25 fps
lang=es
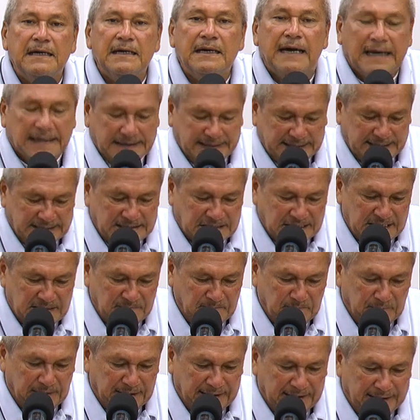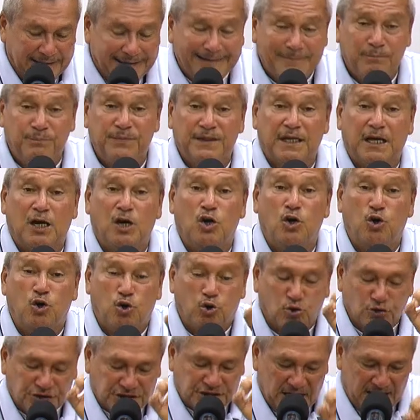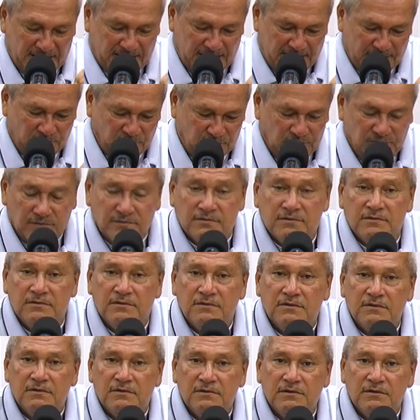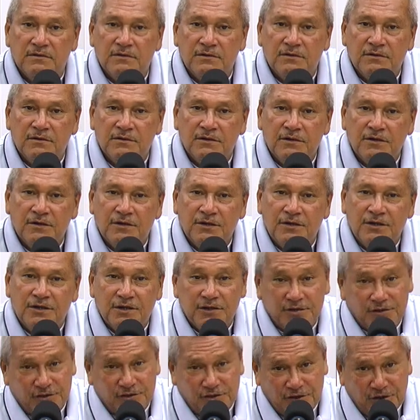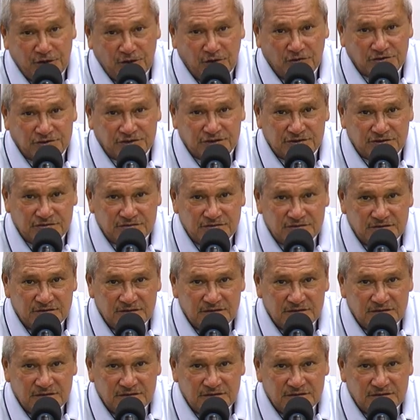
el que siempre nos ha dado Dios.